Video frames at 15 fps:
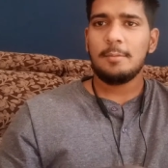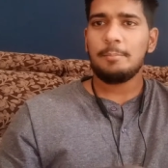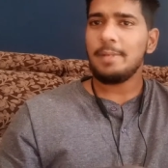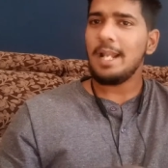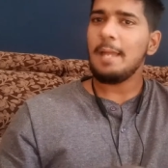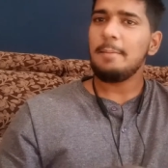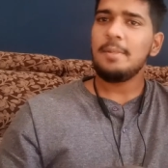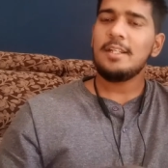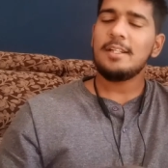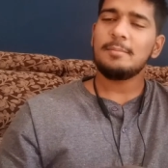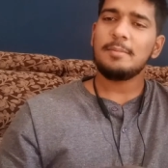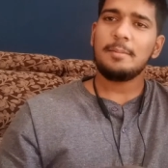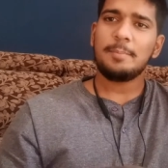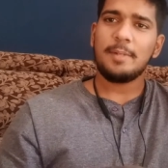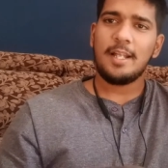प्राइमिंग
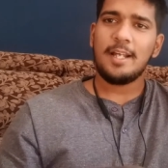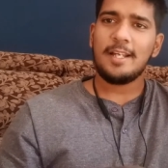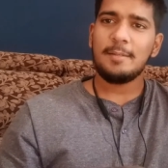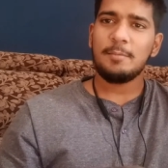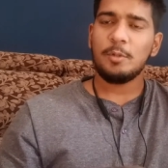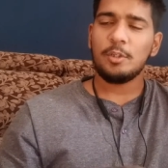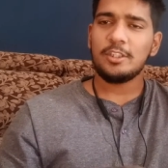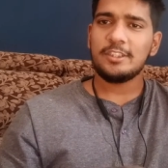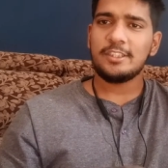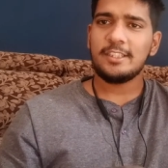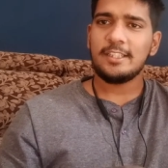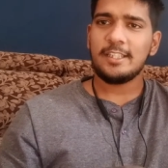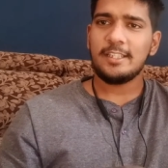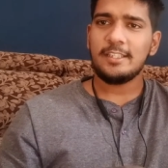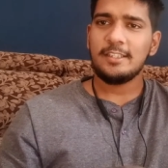हमने पढ़ा है बहुत अच्छी
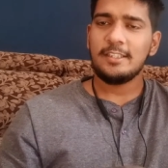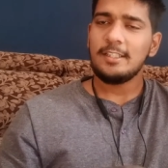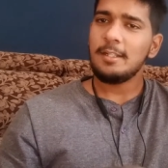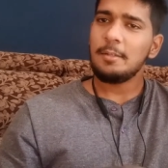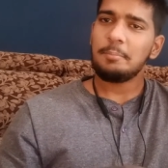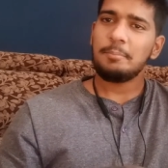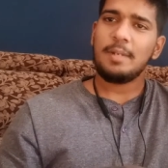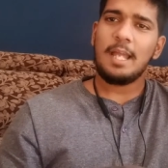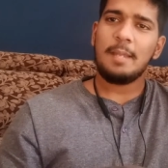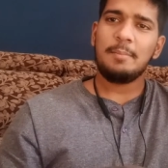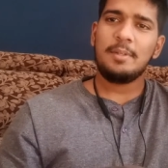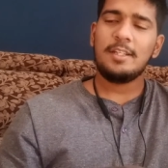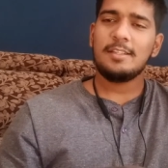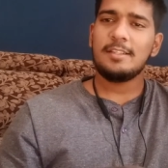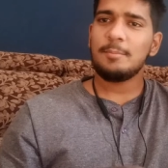तरह
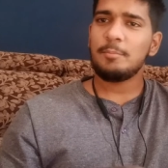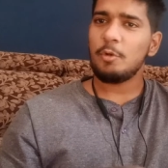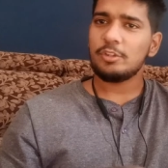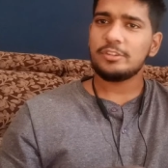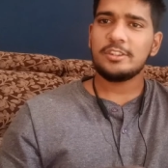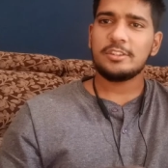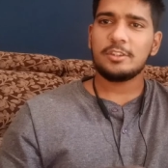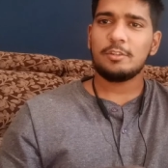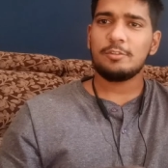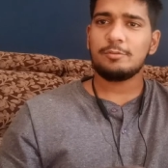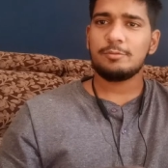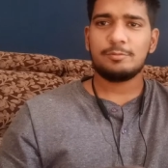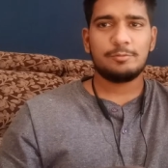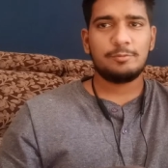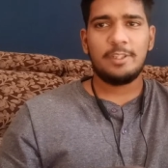प्राइमिंग इज द प्रोसेस ऑफ
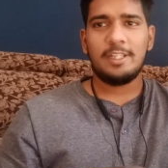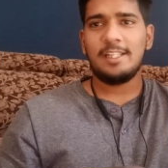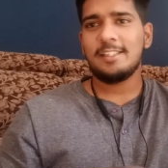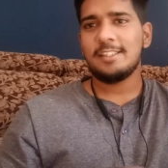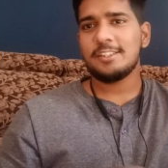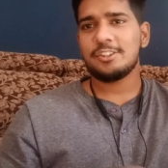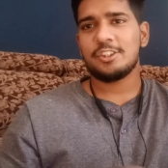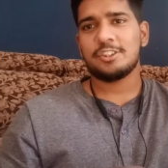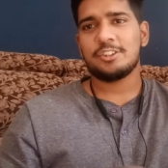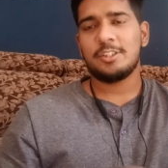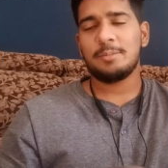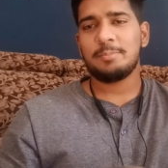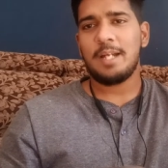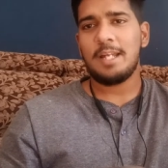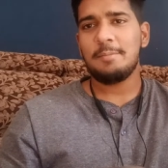फिलिंग द
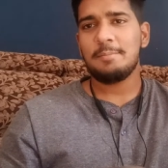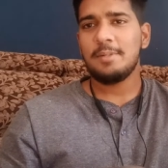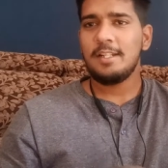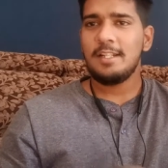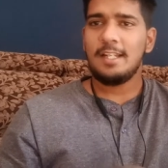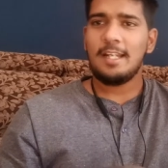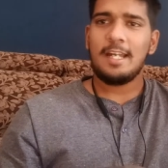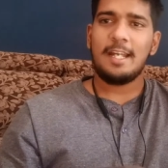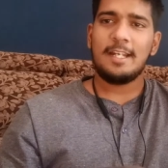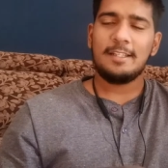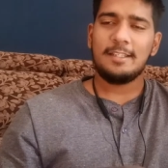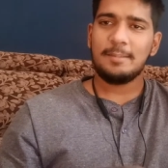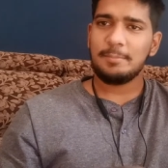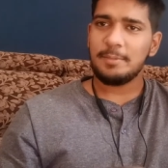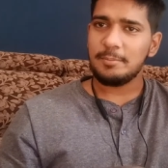सक्शन पाइप एंड
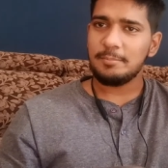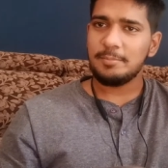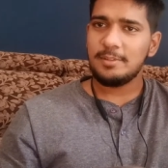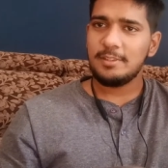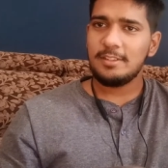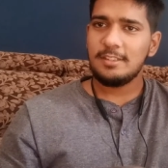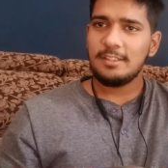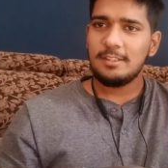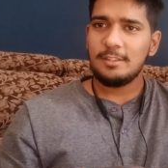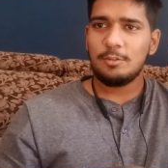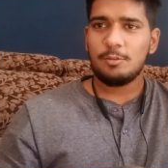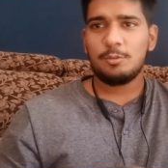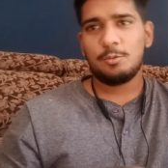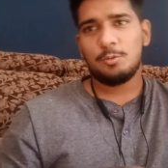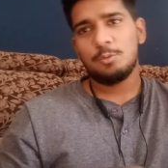द पंप
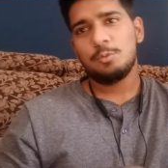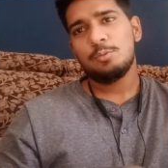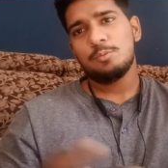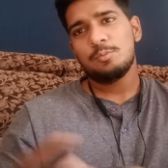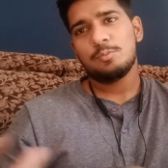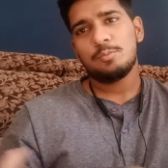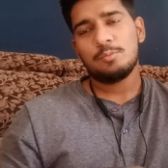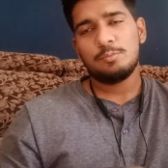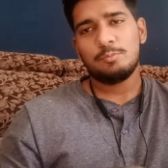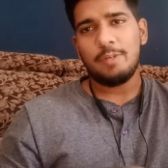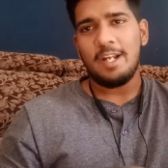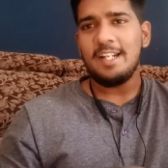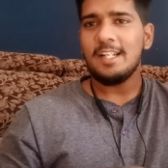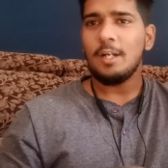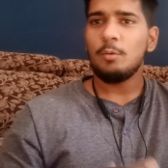टू
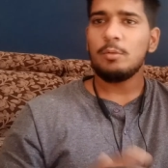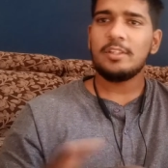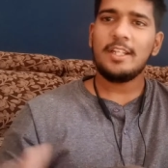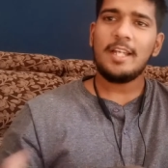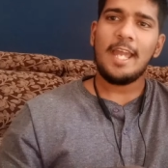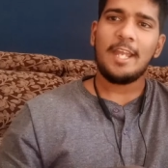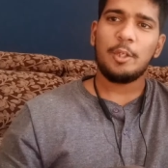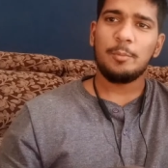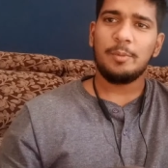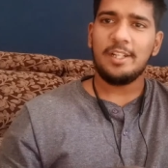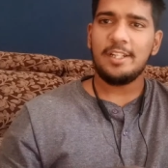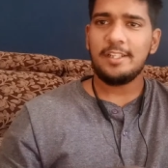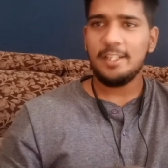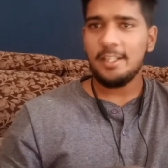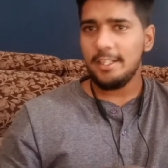वेंट आउट द
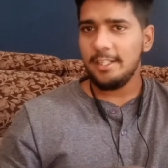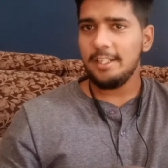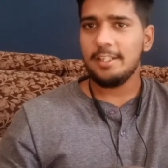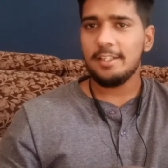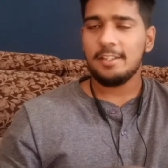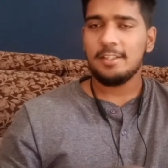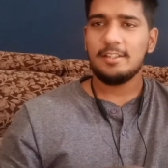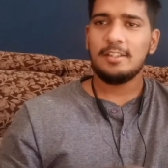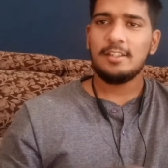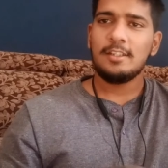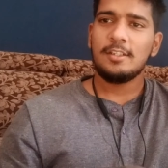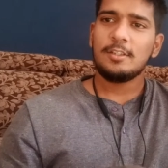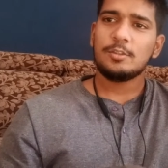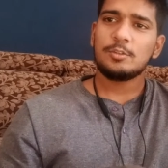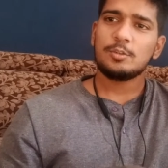एक्यूमुलेटेड एयर
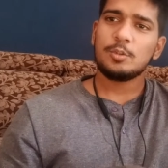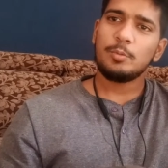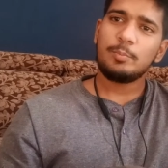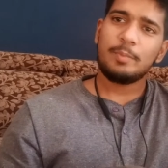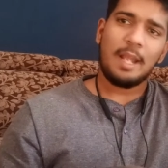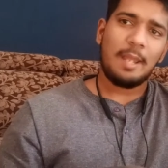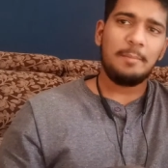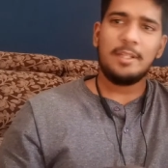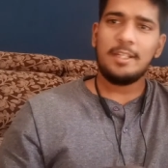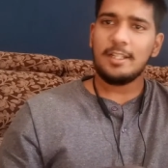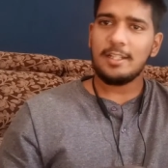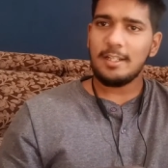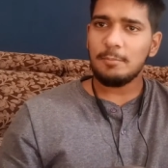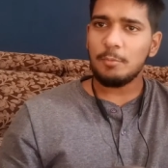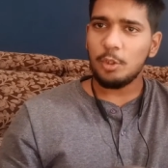सो so, प्राइमिंग
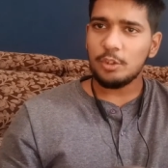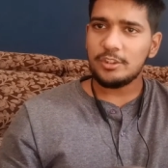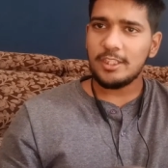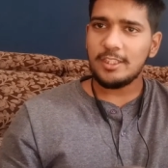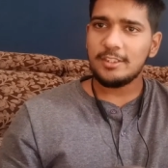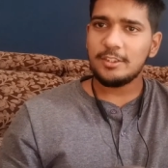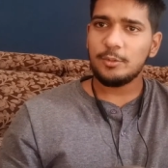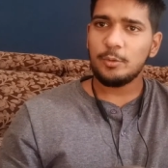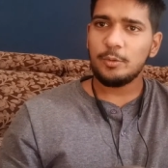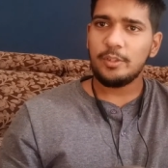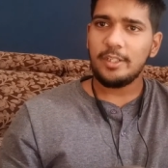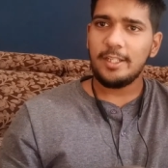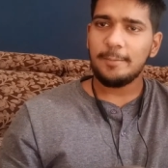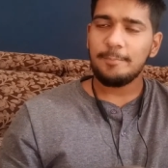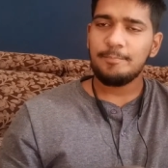करना बहुत ज़्यादा
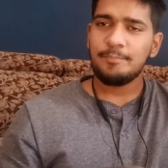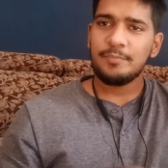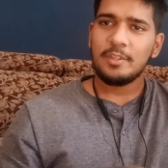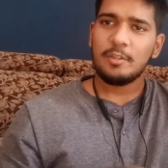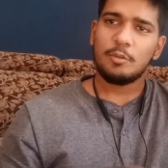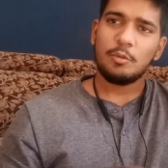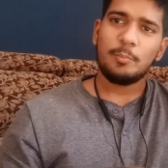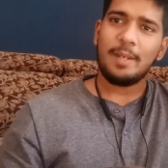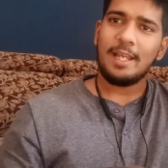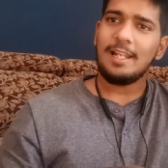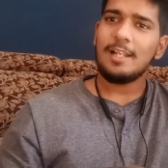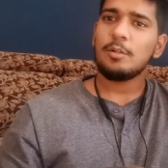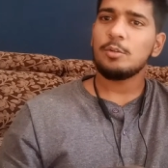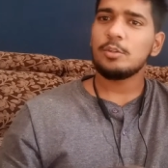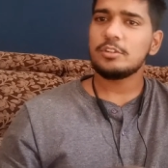ज़रूरी है सो so, पहला
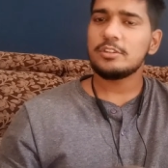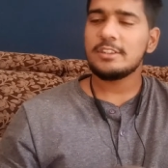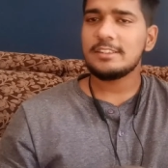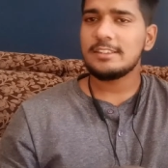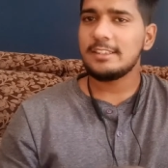कॉजेस